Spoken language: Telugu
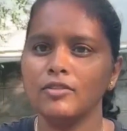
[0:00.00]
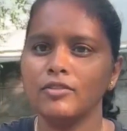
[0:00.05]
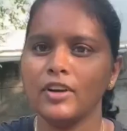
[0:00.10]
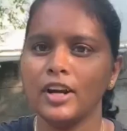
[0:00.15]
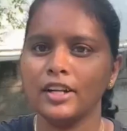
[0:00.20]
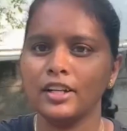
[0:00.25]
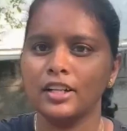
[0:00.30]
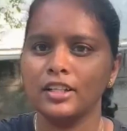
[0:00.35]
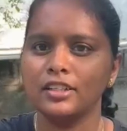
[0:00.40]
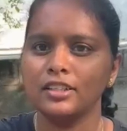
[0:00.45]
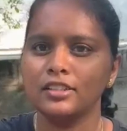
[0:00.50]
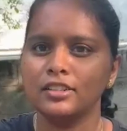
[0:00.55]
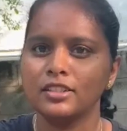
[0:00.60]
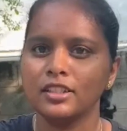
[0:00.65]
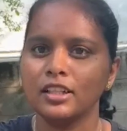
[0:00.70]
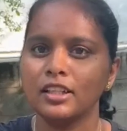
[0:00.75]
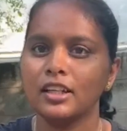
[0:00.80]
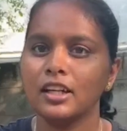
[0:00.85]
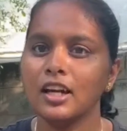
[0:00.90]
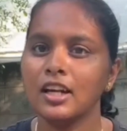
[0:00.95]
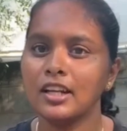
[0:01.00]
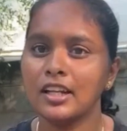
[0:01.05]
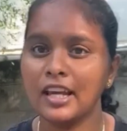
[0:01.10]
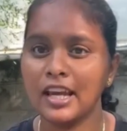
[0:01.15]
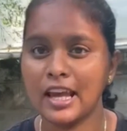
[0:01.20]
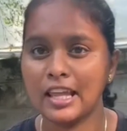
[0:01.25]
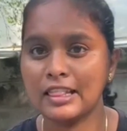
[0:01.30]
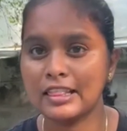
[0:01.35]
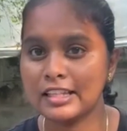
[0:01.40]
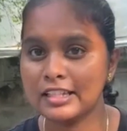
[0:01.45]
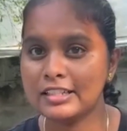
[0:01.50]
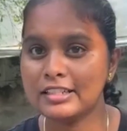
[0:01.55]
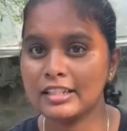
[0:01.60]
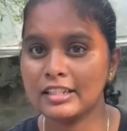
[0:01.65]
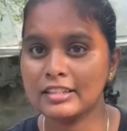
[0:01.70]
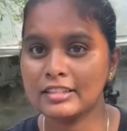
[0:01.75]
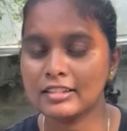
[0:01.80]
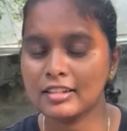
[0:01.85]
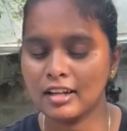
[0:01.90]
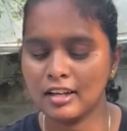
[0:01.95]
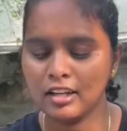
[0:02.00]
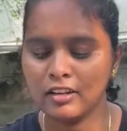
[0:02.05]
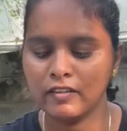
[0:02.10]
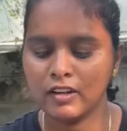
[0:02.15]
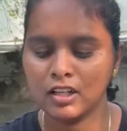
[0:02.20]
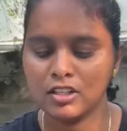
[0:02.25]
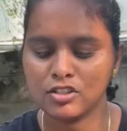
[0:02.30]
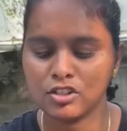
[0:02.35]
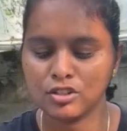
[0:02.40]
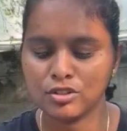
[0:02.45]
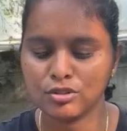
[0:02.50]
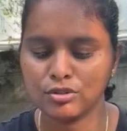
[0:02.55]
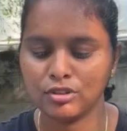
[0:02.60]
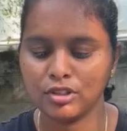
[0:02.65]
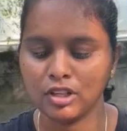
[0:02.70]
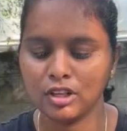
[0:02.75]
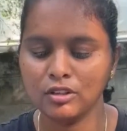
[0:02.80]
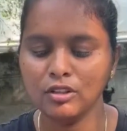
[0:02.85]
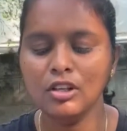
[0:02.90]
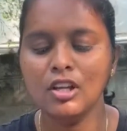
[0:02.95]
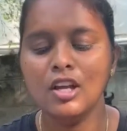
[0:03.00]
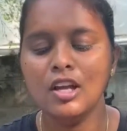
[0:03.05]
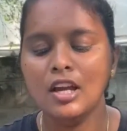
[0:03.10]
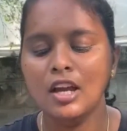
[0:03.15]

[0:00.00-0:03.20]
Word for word: ఫ్యాట్ కట్ డ్రింక్ కానీ హెల్తీ డ్రింక్స్ కానీ ఇవన్నీ చేసుకుంటాను